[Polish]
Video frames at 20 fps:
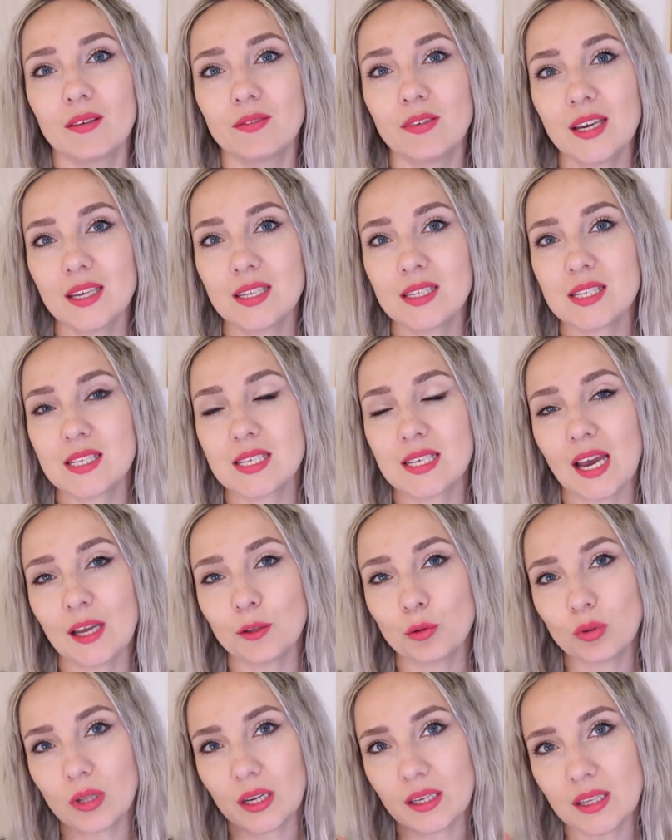więc
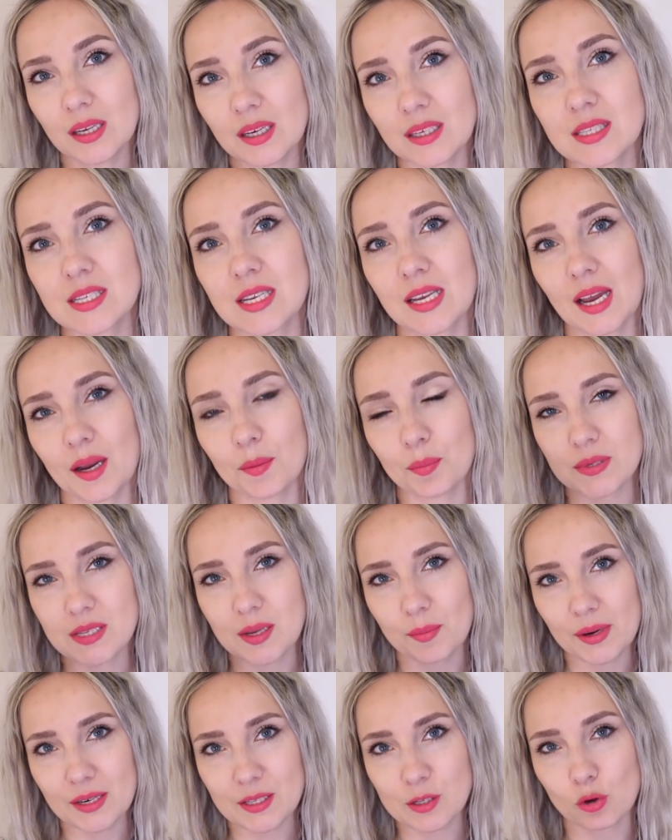ja tutaj nie chcę jakby
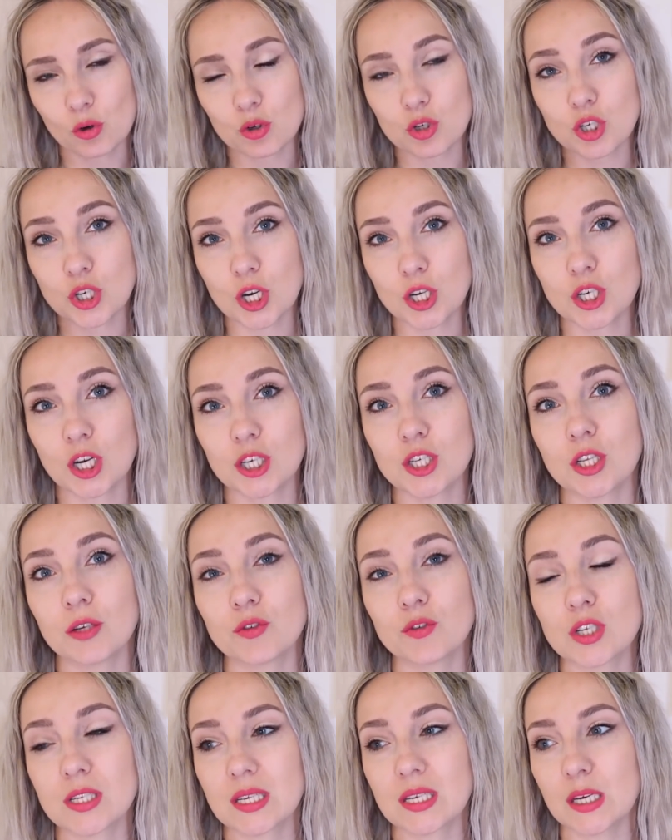za bardzo rozszerzać
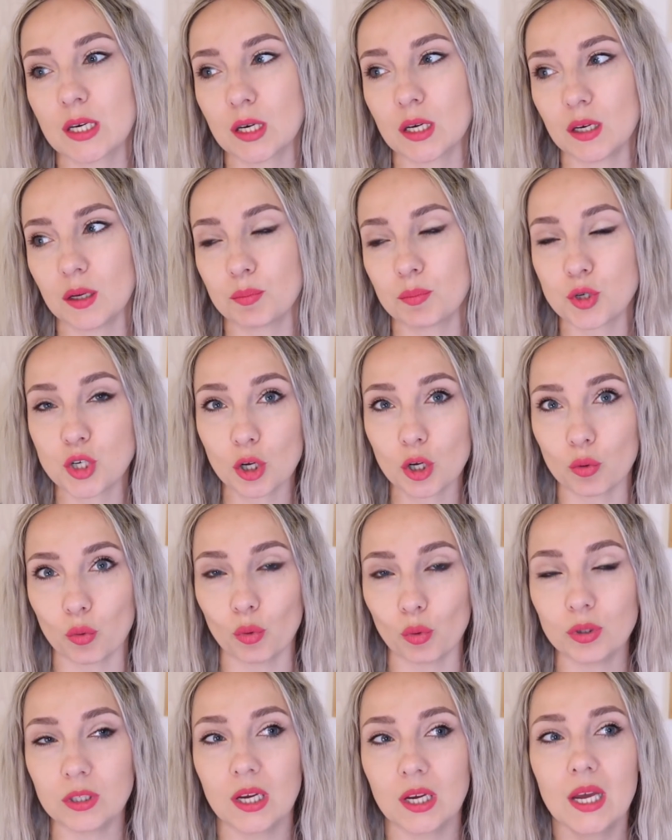tych wszystkich e,
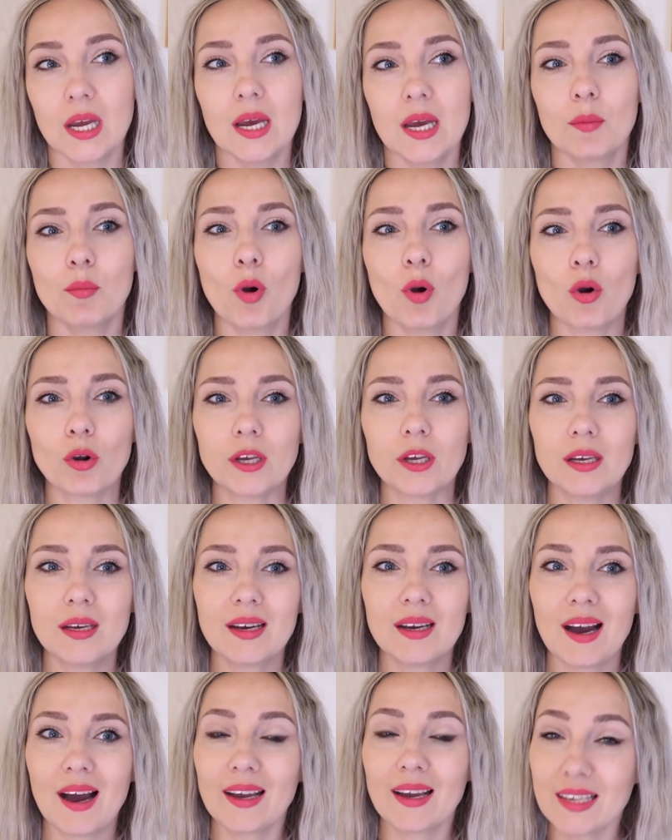przygód
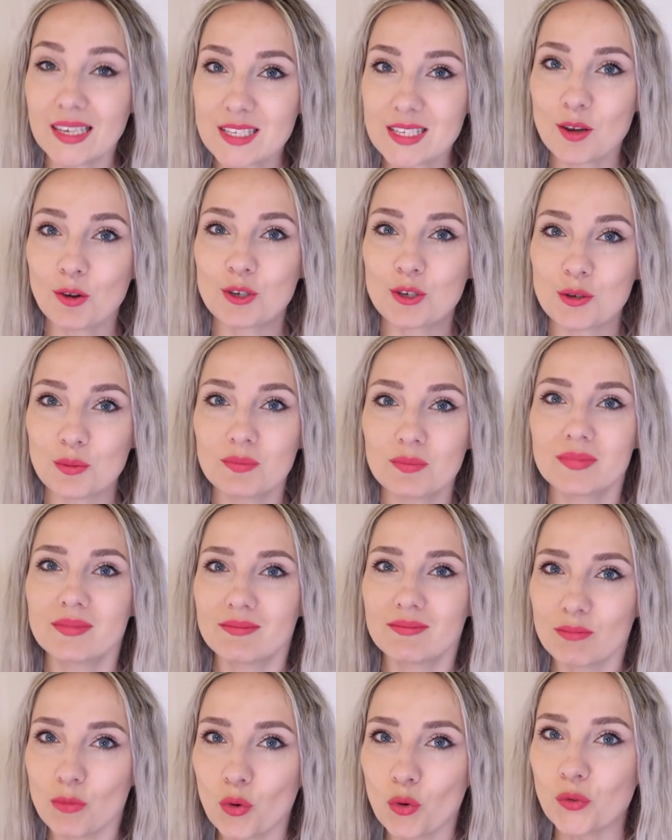moich, a jest o czym
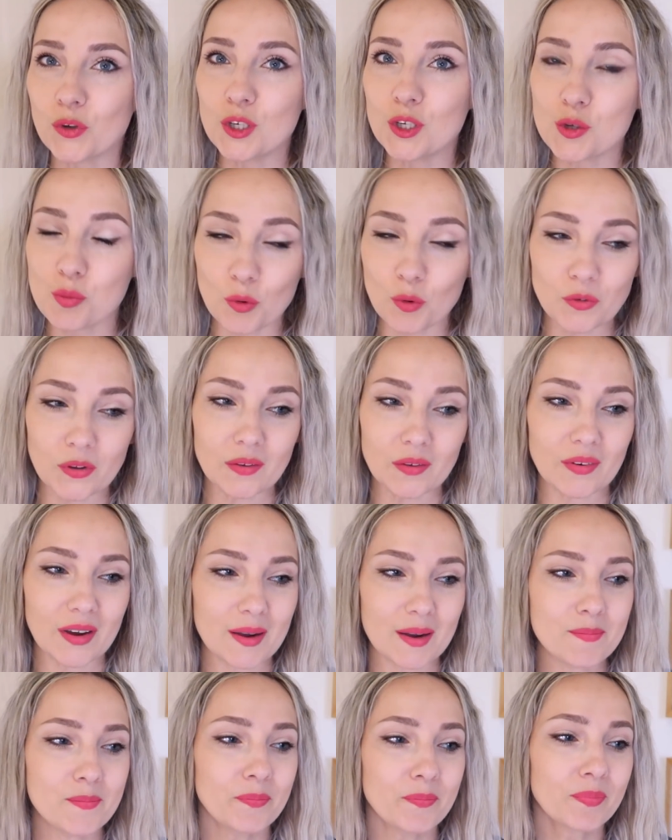mówić, mówię
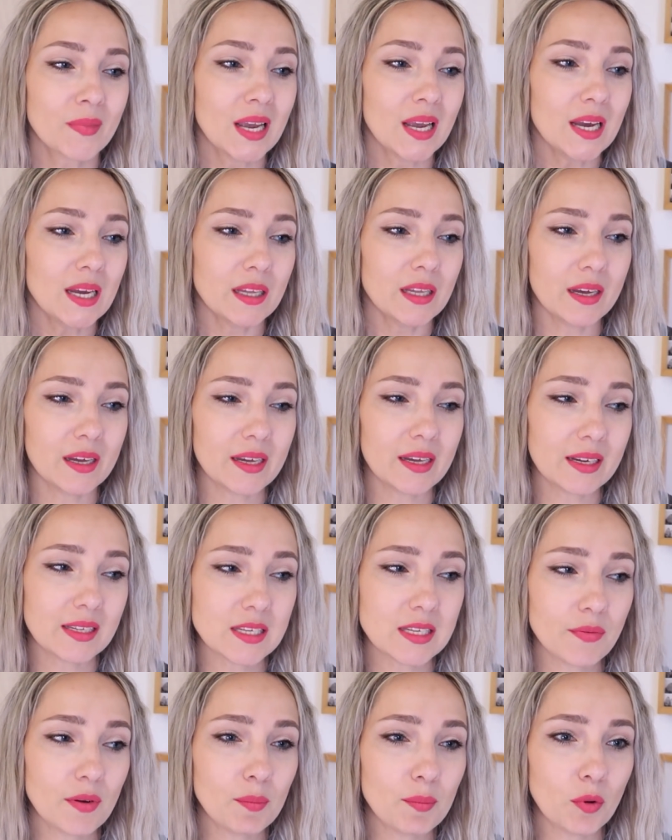Wam. E,
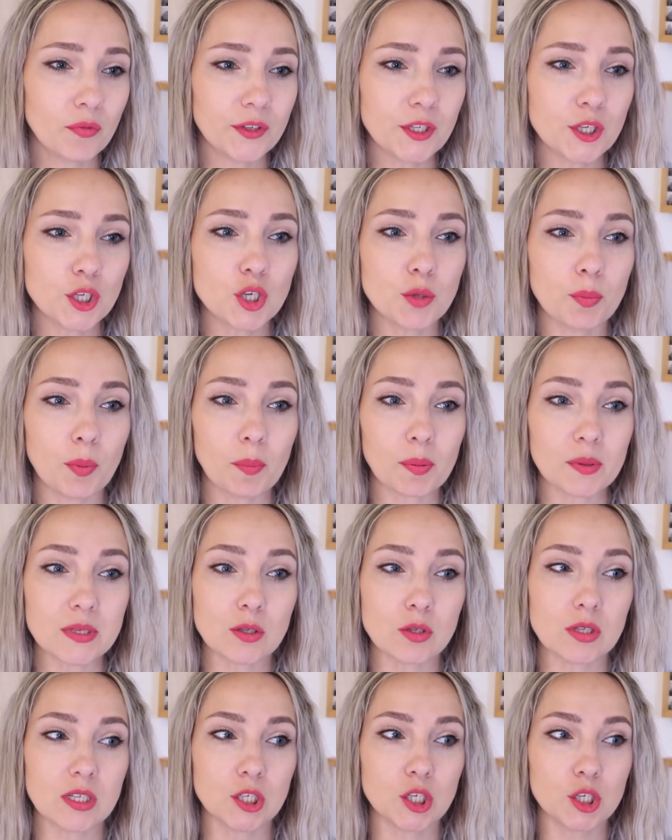chcę Wam powiedzieć, że po
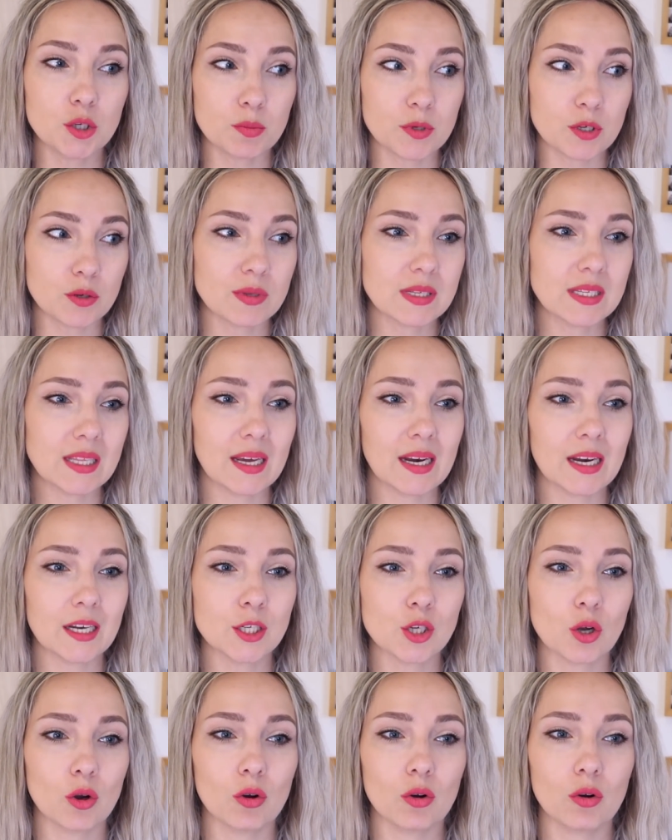prostu zaczęliśmy się
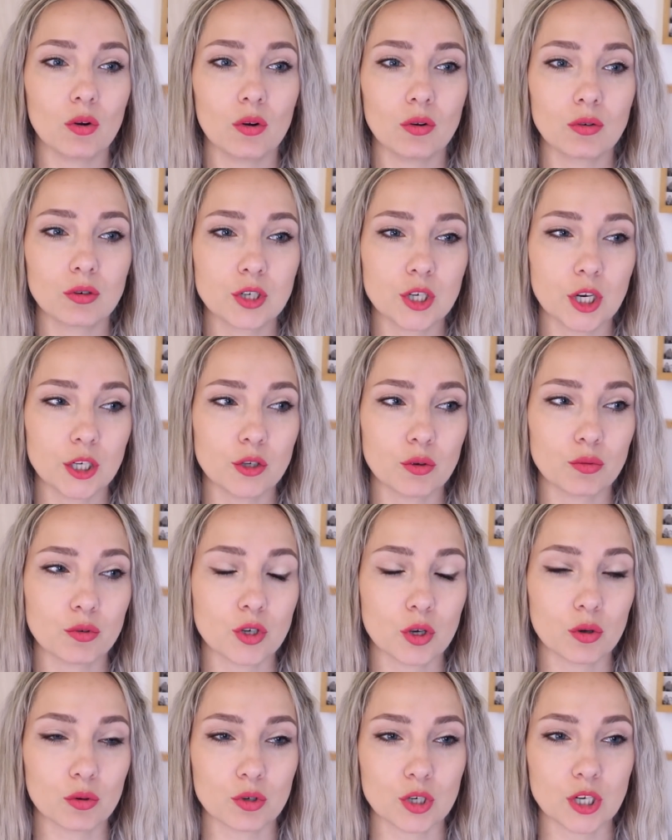starać o trzecią
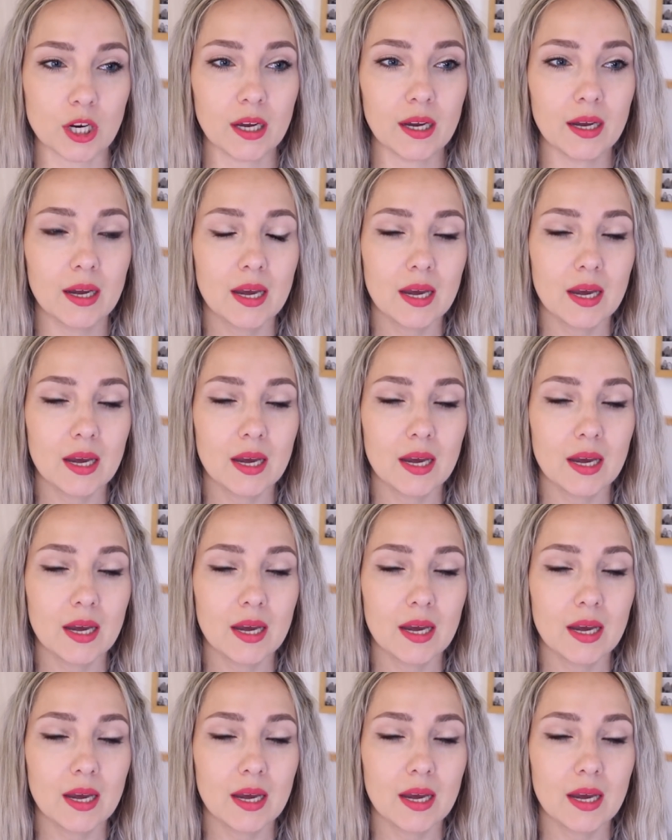ciążę,